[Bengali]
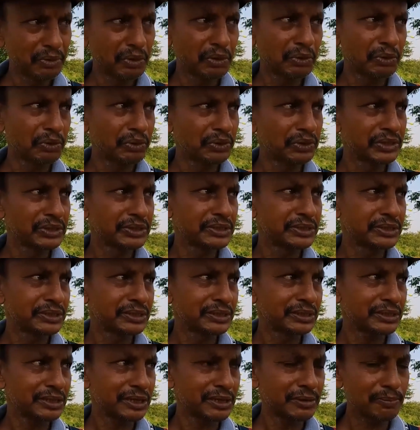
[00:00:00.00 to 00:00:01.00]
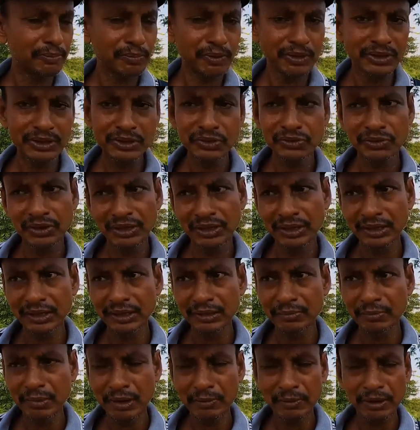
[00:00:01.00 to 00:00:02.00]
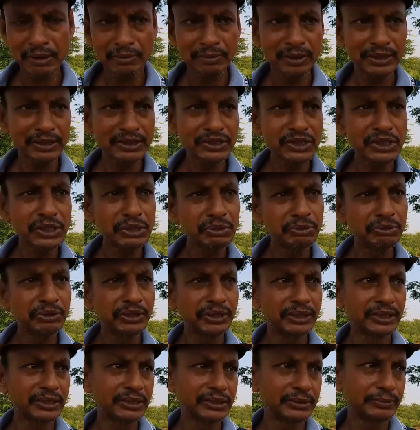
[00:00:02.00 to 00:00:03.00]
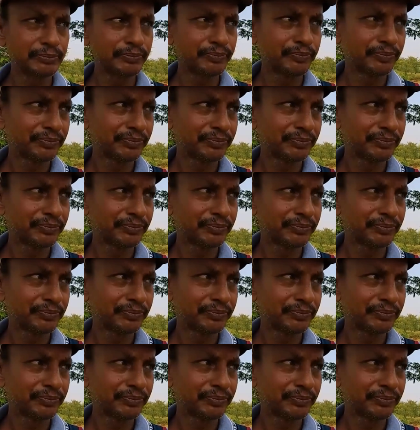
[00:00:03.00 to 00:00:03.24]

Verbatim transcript: বড় হয়েছেন তারপরে চলে গেলেন মামার বাড়ি সিউড়িতে